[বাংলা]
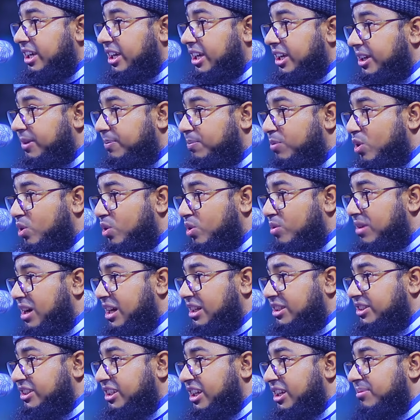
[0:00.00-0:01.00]
এই বড়
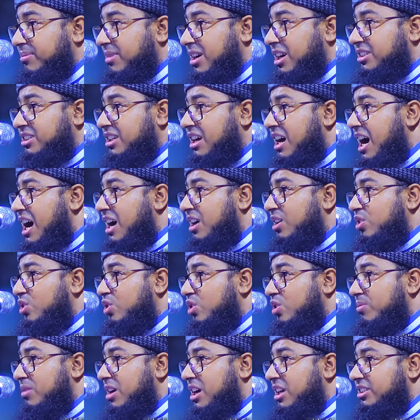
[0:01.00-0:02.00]
মাছ যেই মাছ
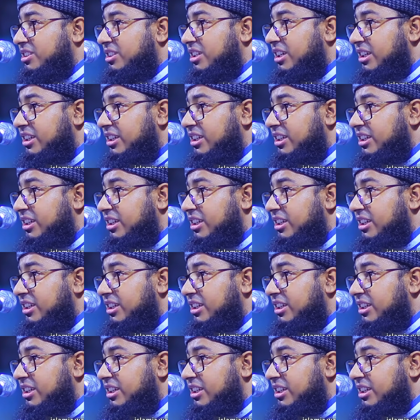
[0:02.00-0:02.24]
হাঙ্গর মাছ